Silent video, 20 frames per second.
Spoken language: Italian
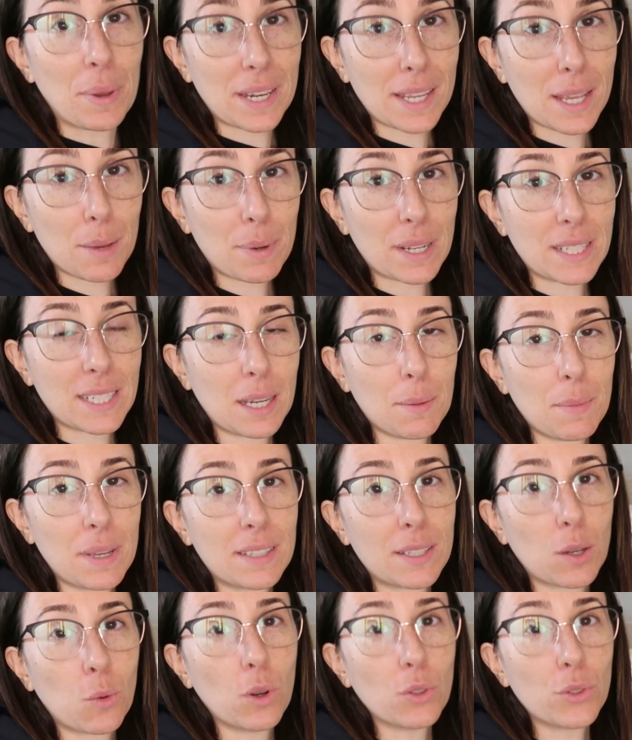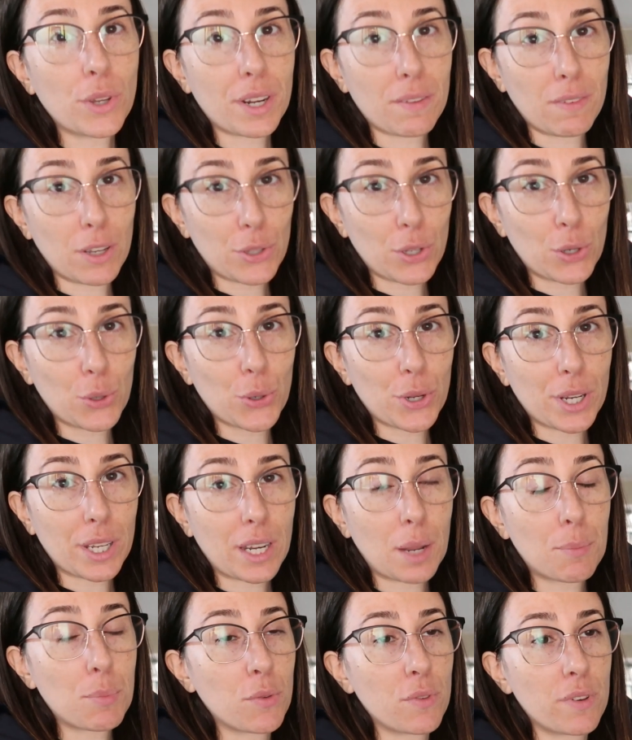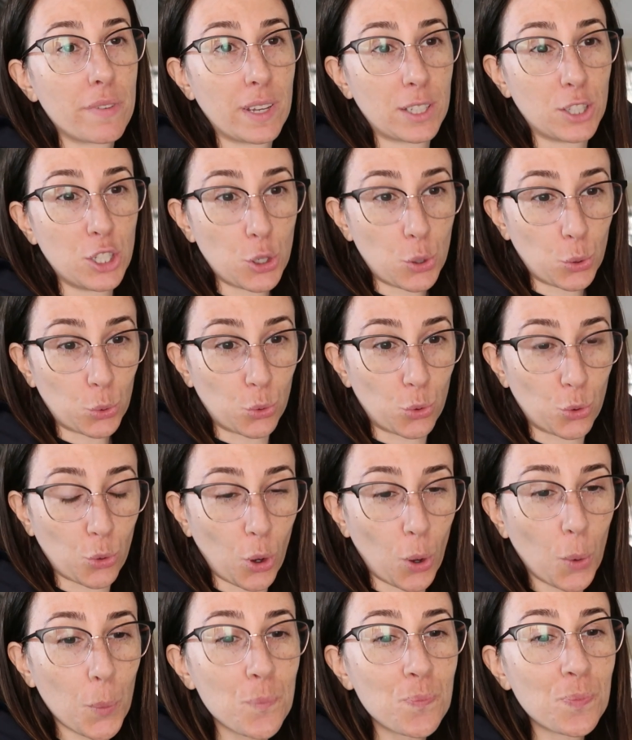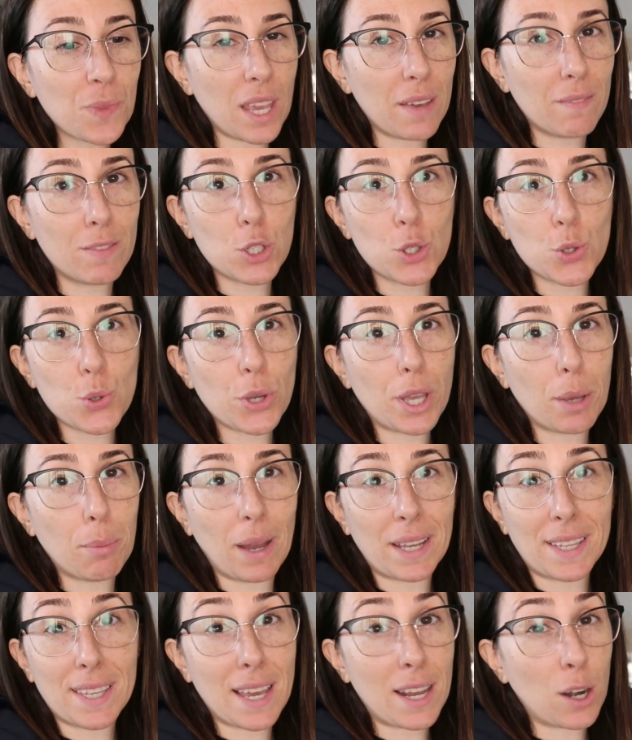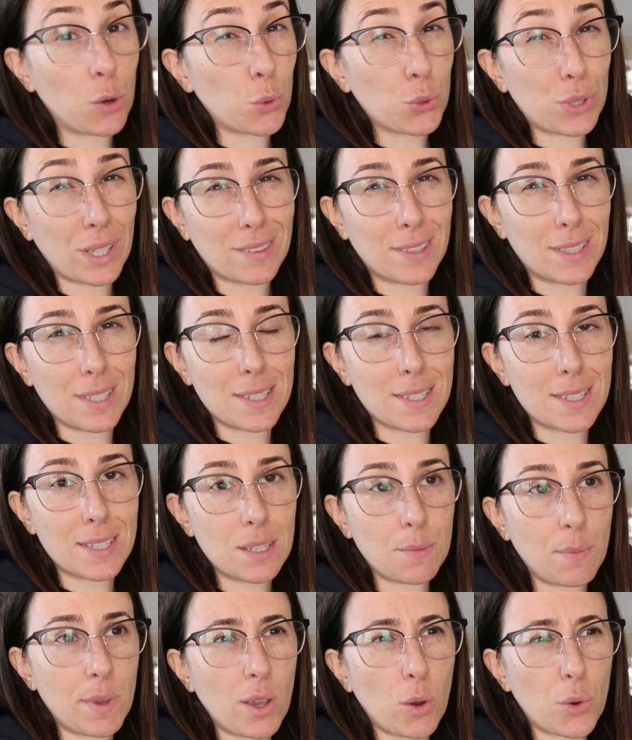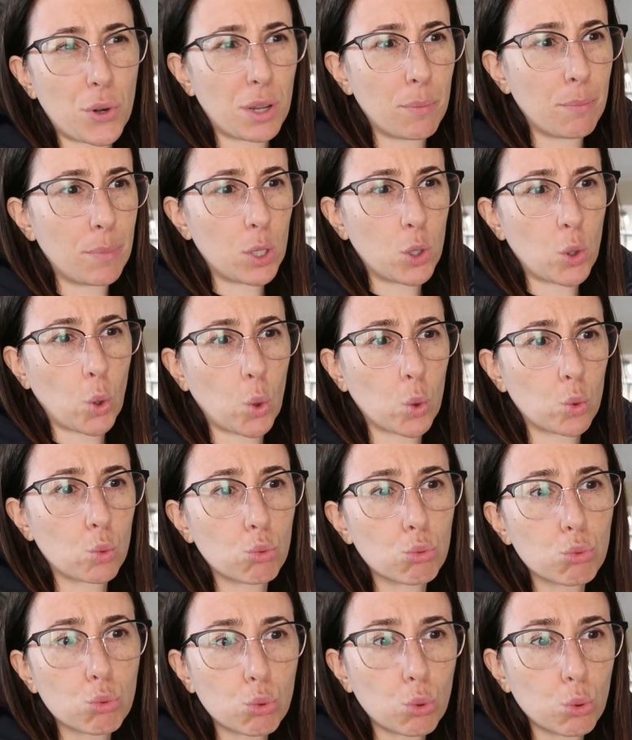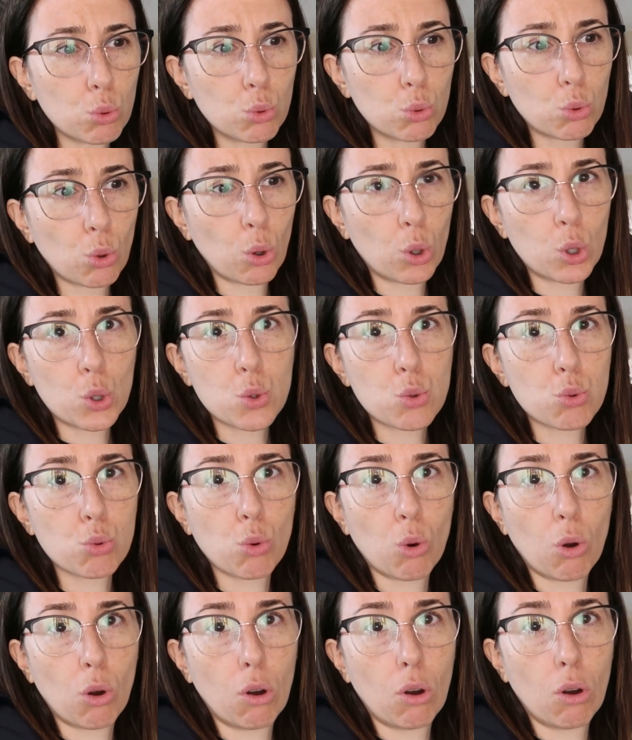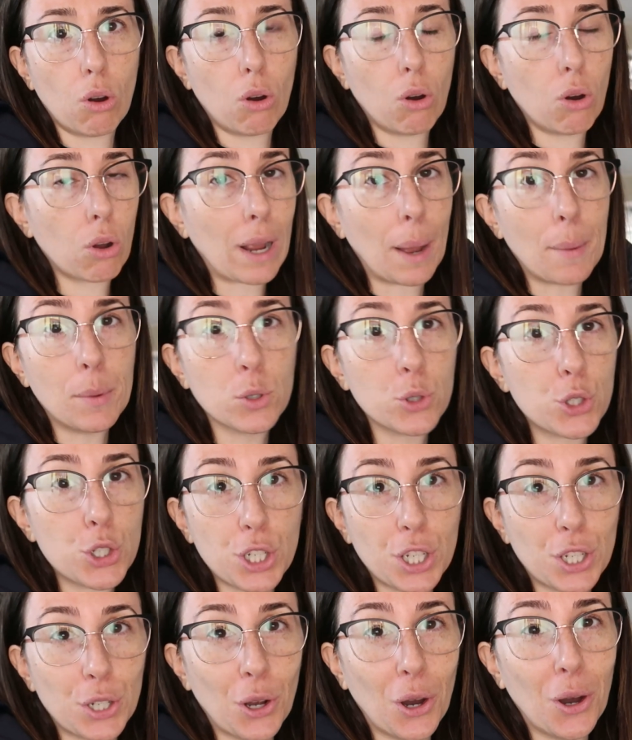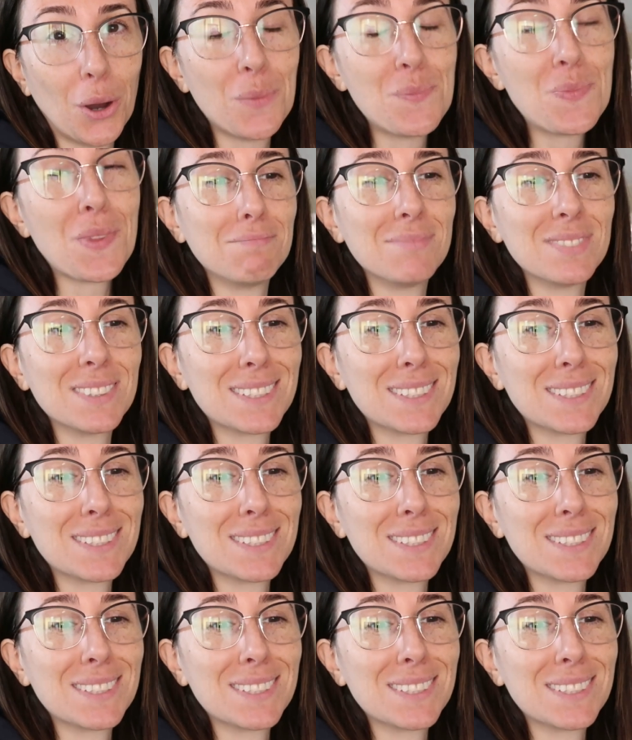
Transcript: perché praticamente quando è arrivato il corriere pioveva dirotto e visto che i pacchi erano tantissimi ho riempito tutto il suo camioncino